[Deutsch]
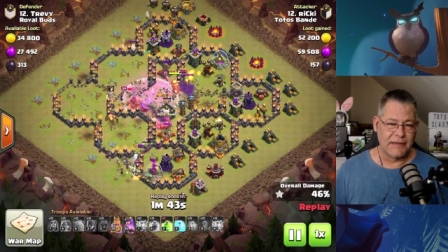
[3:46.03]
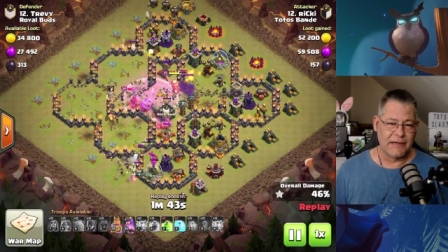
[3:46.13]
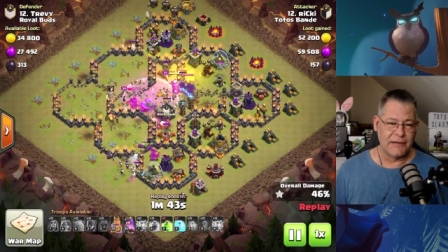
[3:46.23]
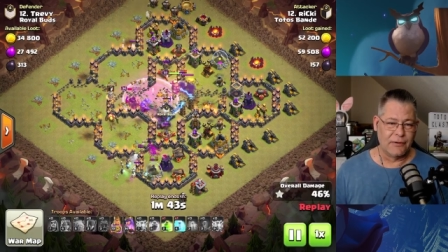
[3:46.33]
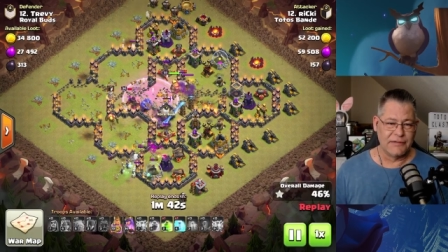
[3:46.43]

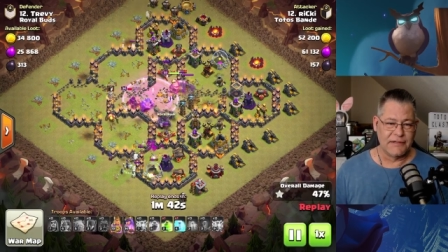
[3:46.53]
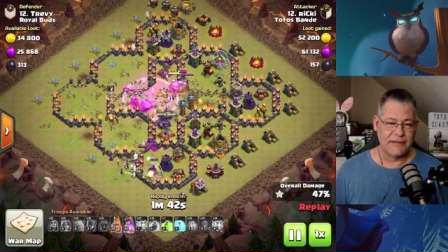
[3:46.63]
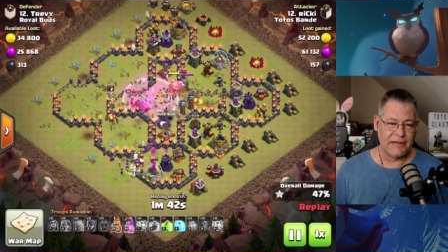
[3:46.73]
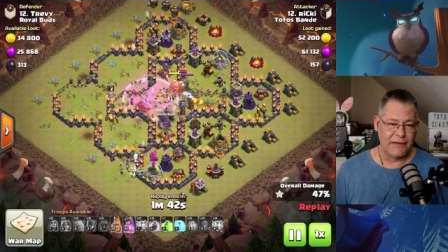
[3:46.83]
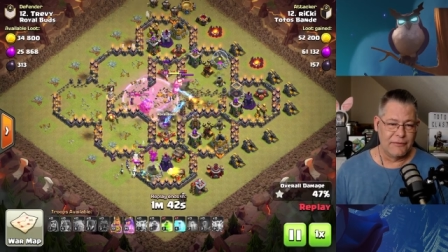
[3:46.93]
Kann ja auch sein.
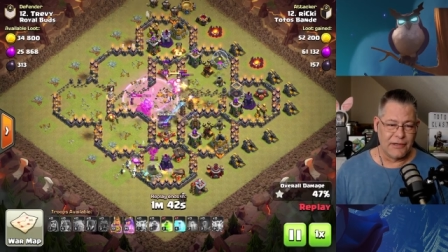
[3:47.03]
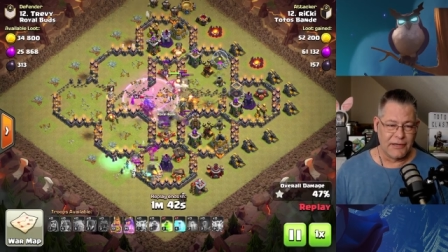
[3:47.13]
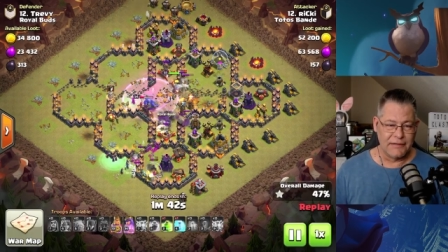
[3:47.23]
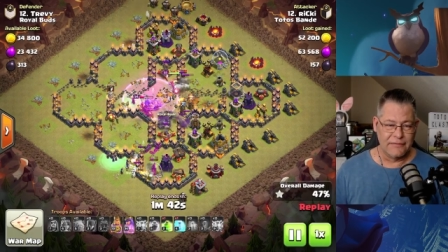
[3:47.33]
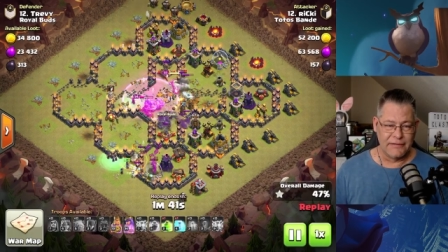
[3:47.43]
Der ein oder
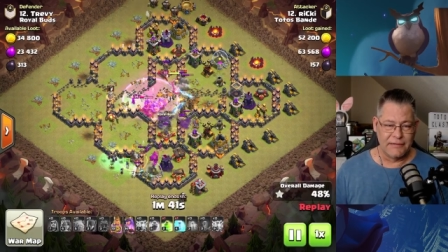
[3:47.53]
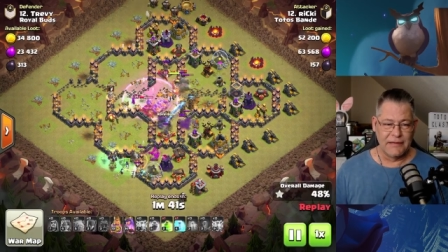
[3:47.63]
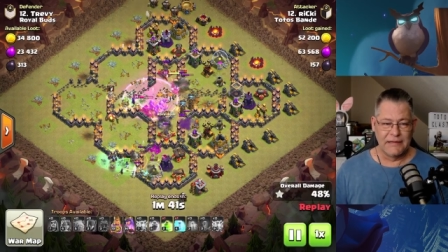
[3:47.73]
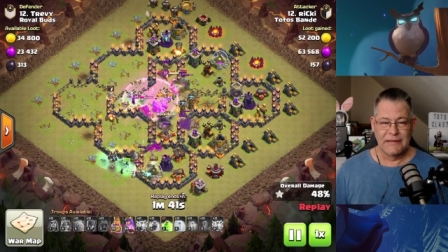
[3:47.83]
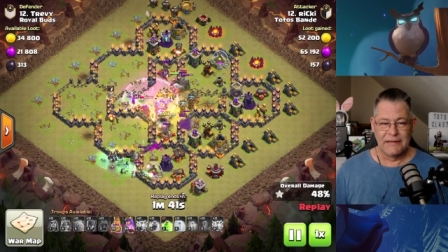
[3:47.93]
andere will
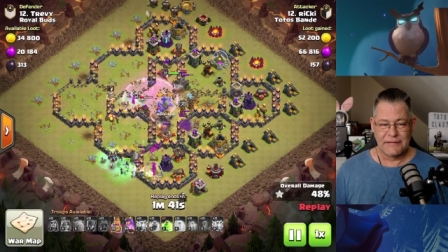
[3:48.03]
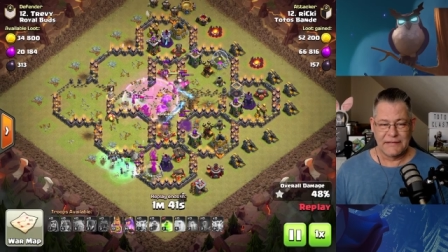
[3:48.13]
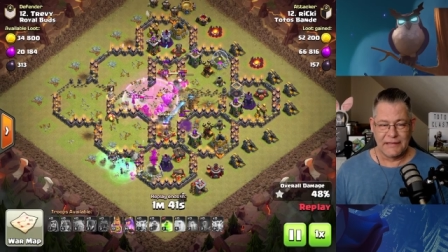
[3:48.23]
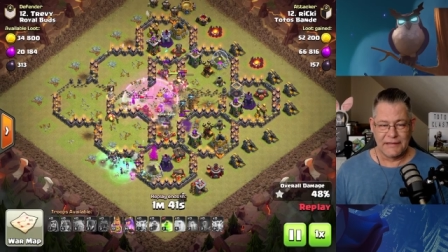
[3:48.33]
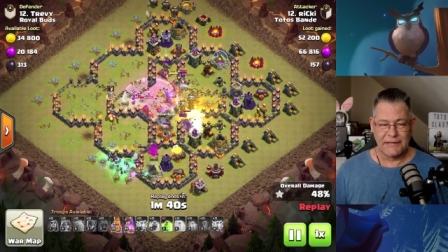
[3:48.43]

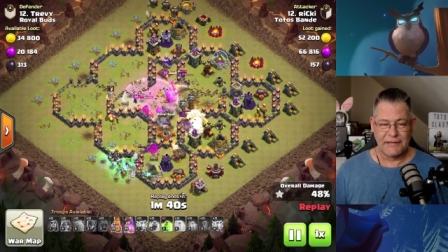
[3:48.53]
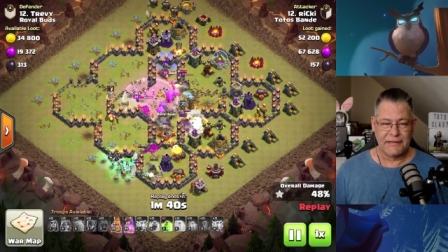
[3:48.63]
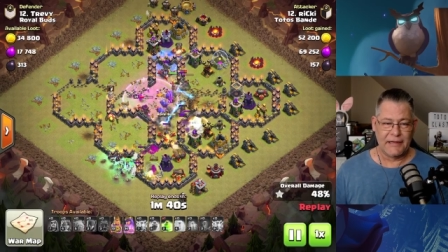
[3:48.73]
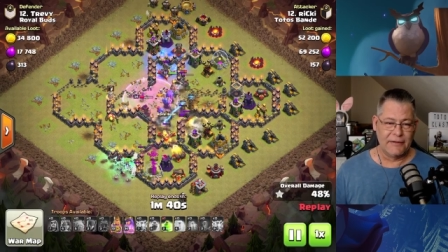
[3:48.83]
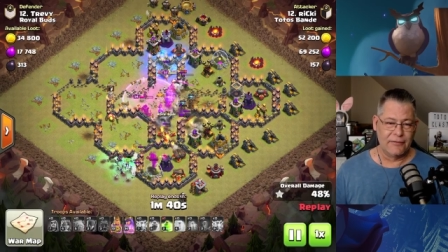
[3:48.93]
sicherlich den
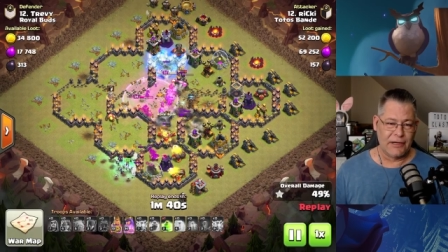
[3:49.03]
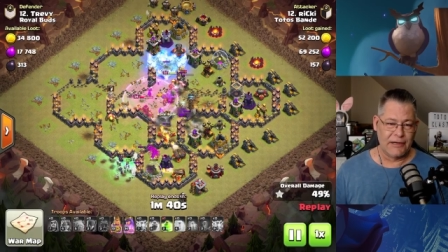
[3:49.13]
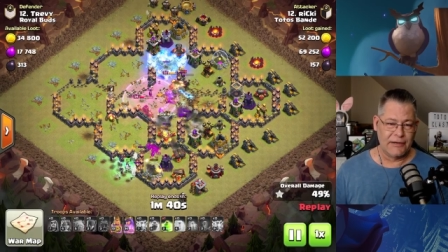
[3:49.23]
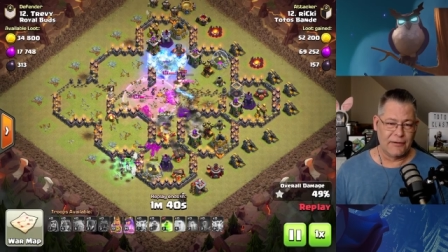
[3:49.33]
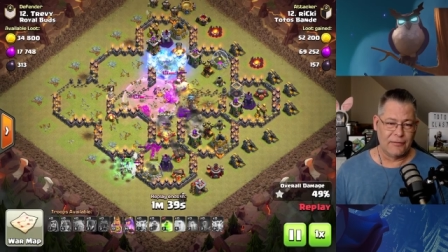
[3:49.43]
ein oder
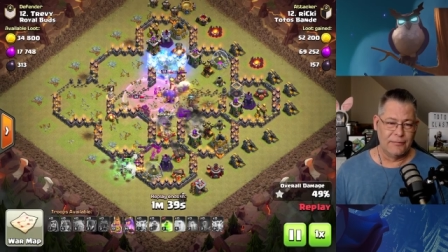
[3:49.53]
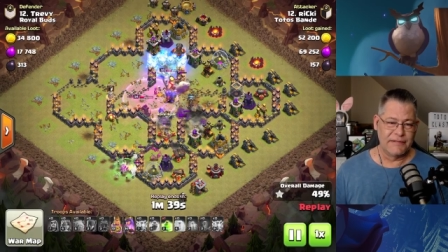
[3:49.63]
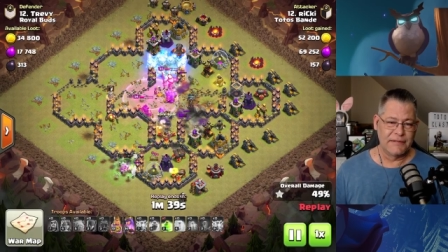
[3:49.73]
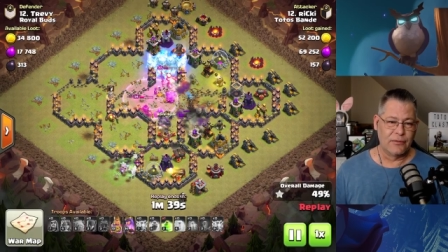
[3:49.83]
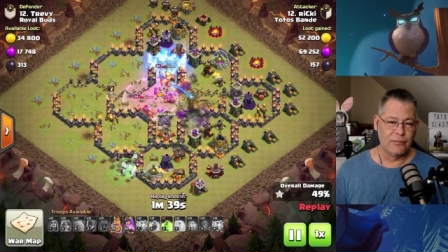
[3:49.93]
anderen auch ein
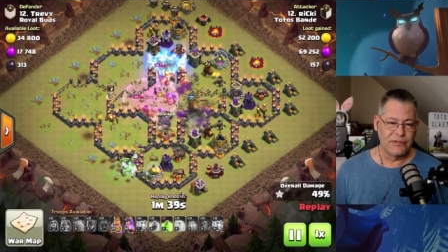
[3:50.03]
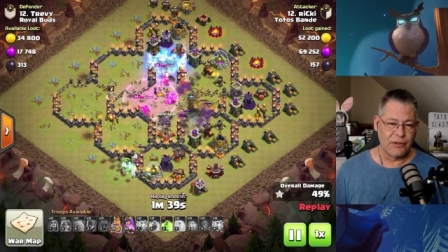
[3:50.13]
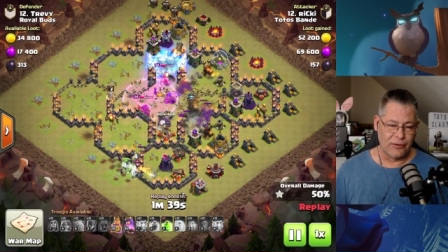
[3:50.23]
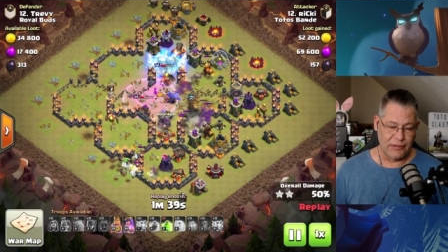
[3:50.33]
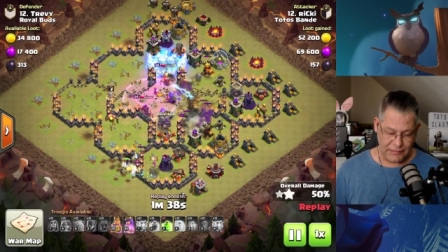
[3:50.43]
bisschen
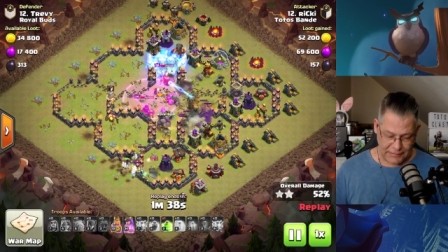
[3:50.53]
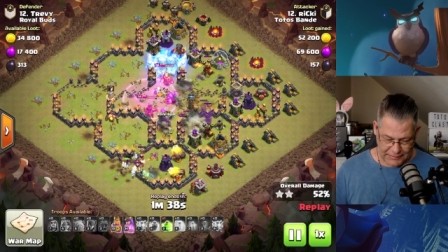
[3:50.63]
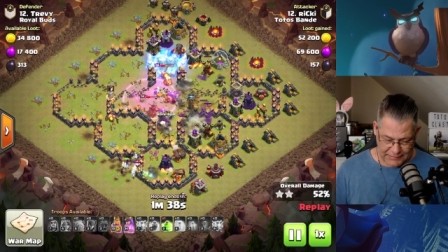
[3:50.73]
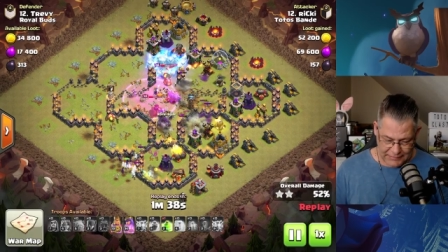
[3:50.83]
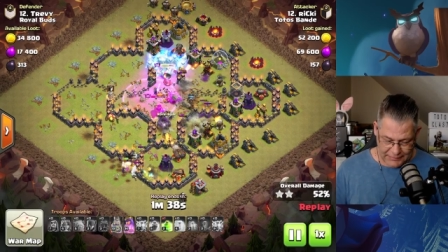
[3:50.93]
rumtrollen.
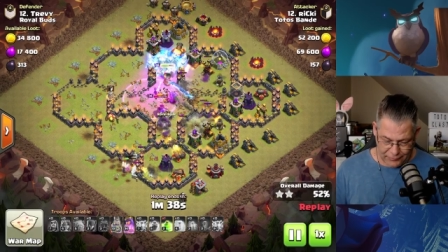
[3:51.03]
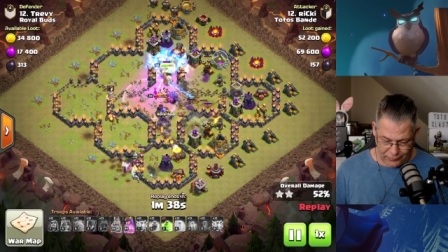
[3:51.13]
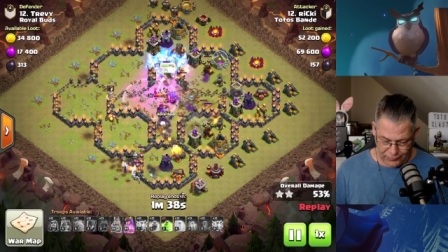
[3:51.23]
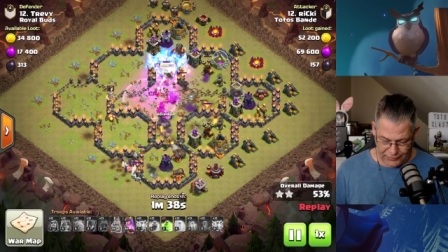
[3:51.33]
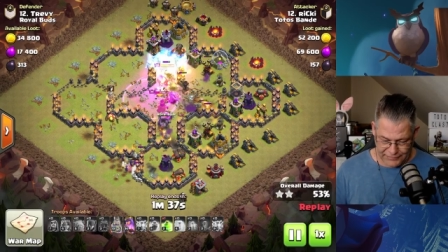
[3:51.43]

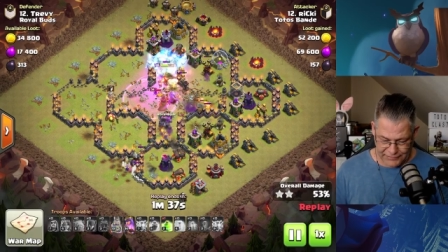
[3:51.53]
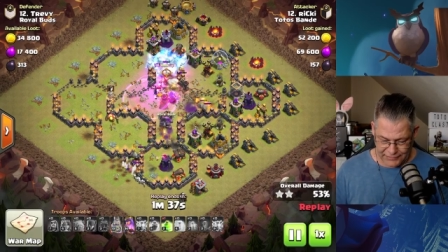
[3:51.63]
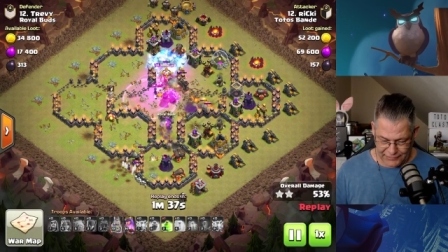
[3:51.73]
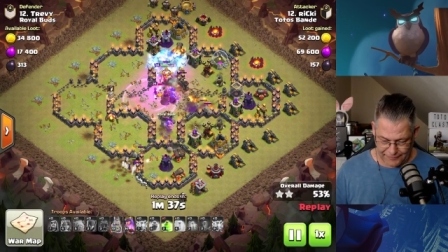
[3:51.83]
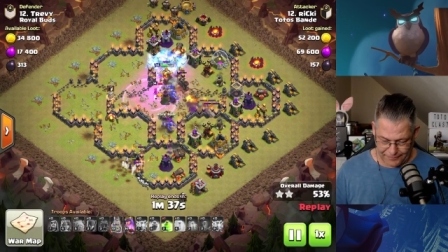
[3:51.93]
Und
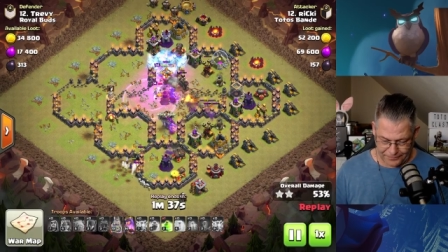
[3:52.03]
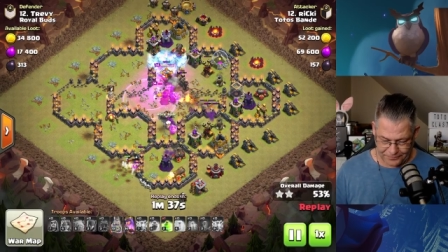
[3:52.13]
ähm,